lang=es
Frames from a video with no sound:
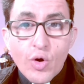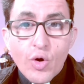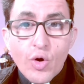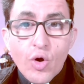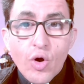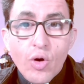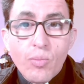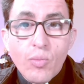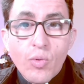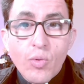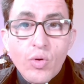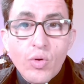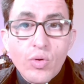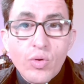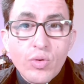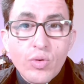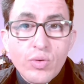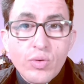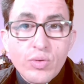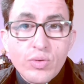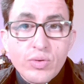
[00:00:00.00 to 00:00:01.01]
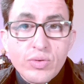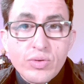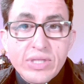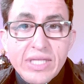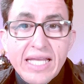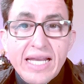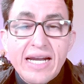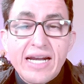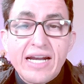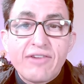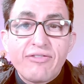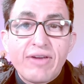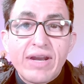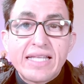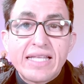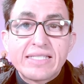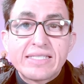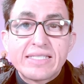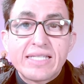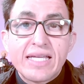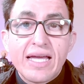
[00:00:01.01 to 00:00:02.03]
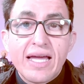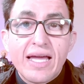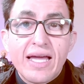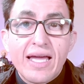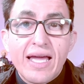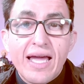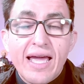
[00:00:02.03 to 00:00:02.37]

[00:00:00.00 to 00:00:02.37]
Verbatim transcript: cómo tienen referencia